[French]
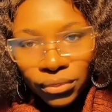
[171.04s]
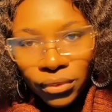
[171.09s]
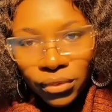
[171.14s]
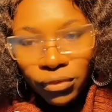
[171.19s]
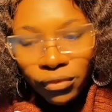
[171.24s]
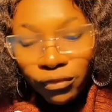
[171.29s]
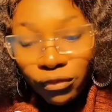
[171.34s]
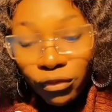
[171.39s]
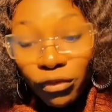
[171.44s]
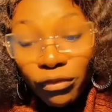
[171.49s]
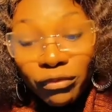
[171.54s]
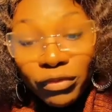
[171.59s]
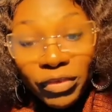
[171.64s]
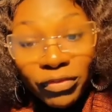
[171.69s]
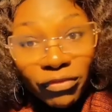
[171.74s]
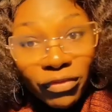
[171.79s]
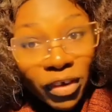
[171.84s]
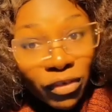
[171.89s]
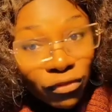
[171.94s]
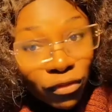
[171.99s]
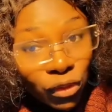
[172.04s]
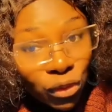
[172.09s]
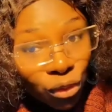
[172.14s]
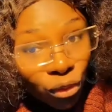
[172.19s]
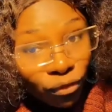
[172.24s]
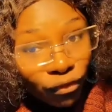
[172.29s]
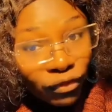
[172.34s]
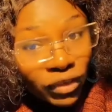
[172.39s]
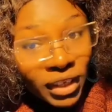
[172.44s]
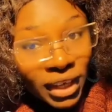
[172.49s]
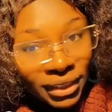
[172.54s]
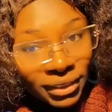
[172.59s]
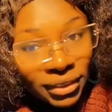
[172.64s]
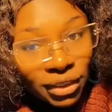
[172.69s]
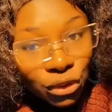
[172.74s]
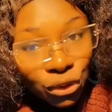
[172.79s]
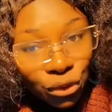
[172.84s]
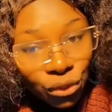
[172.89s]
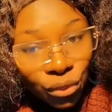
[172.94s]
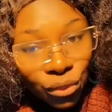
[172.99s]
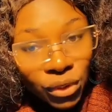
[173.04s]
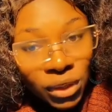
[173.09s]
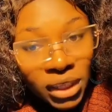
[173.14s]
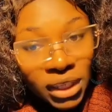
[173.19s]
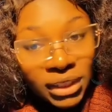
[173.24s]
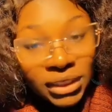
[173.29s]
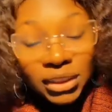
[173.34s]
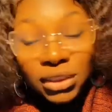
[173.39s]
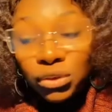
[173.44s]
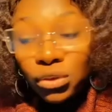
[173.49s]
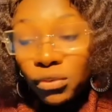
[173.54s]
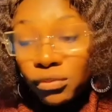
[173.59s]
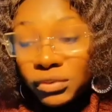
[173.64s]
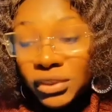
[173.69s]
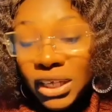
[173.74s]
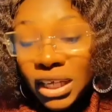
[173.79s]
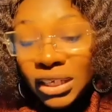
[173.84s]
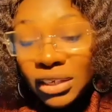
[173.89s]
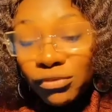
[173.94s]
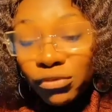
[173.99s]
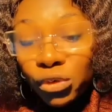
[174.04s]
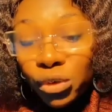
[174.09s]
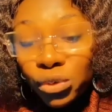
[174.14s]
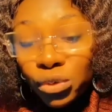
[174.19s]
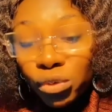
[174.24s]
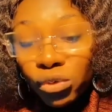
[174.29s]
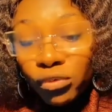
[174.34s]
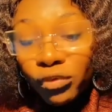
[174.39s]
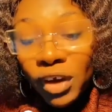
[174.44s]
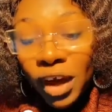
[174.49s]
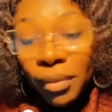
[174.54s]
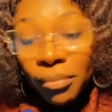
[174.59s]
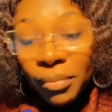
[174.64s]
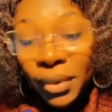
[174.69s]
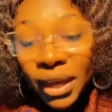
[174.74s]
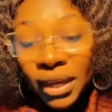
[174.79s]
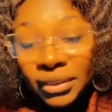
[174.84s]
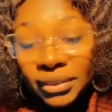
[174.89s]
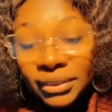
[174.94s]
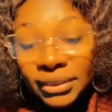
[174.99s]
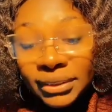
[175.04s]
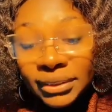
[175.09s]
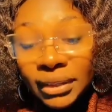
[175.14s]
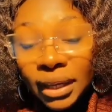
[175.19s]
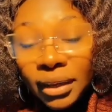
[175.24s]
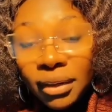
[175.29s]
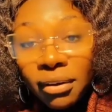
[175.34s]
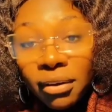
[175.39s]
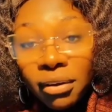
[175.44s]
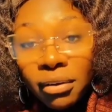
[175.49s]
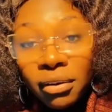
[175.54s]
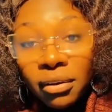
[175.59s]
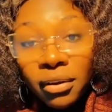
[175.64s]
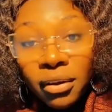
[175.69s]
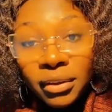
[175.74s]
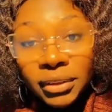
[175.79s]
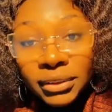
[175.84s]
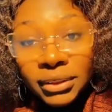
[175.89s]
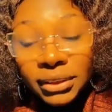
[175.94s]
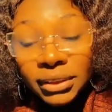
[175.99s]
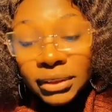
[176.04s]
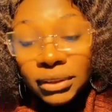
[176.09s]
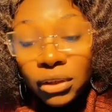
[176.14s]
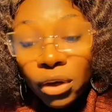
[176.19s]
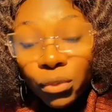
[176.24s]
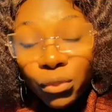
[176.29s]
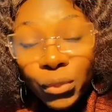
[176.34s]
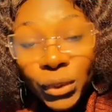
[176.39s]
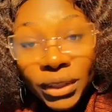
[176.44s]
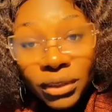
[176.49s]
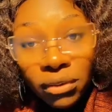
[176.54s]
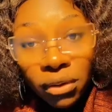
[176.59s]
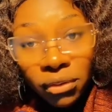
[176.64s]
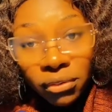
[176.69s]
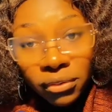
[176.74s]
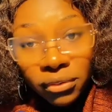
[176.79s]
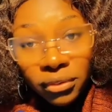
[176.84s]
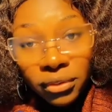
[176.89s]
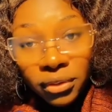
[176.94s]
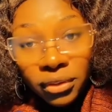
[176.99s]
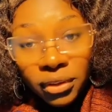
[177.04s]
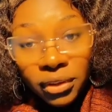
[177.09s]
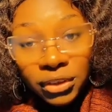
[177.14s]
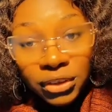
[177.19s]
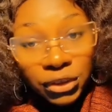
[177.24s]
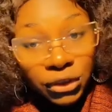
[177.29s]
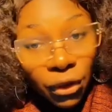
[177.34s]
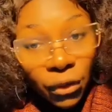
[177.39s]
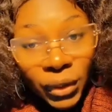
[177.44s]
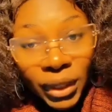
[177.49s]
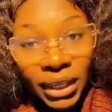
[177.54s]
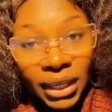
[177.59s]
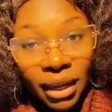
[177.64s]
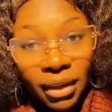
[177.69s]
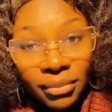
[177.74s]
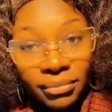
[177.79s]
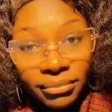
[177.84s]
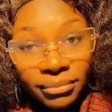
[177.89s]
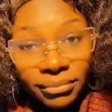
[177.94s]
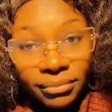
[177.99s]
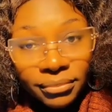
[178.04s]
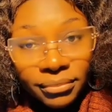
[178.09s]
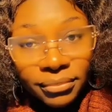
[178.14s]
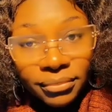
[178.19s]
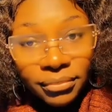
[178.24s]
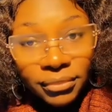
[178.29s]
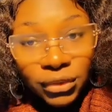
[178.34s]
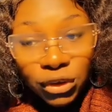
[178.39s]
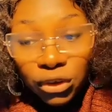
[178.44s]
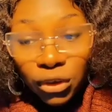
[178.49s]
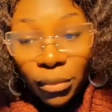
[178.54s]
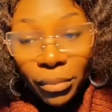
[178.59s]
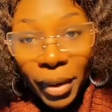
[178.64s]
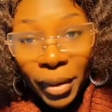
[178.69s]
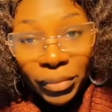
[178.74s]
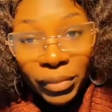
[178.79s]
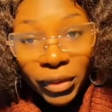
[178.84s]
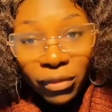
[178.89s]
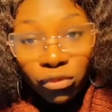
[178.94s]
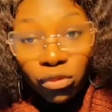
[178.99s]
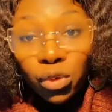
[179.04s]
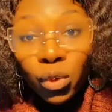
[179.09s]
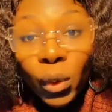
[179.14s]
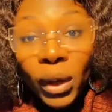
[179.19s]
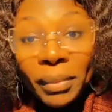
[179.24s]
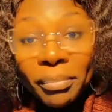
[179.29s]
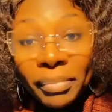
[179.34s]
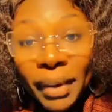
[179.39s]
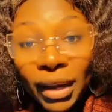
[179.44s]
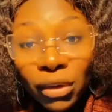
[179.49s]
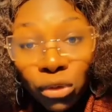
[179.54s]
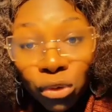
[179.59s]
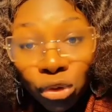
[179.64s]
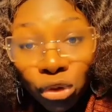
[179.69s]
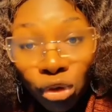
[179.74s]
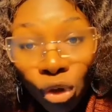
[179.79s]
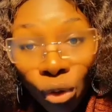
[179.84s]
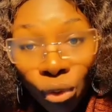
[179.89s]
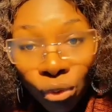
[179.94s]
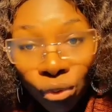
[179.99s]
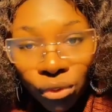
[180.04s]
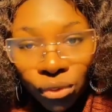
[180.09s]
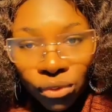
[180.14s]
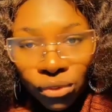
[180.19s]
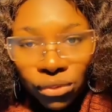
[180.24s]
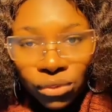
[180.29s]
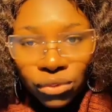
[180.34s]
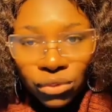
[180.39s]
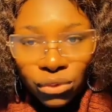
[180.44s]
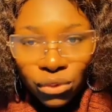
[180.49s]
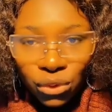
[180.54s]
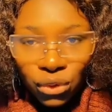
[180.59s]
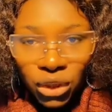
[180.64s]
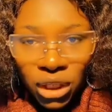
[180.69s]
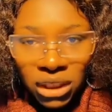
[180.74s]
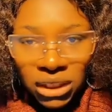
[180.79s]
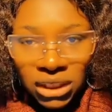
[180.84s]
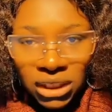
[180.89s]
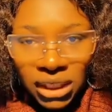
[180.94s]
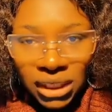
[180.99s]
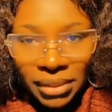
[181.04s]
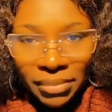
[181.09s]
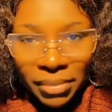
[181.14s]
Vous vivez votre vie, attention. Sinon, vous allez vous retrouver à perdre 5 ans, 6 ans, 8 ans sans rien sans papier. Vous n'aurez pas le temps de chercher les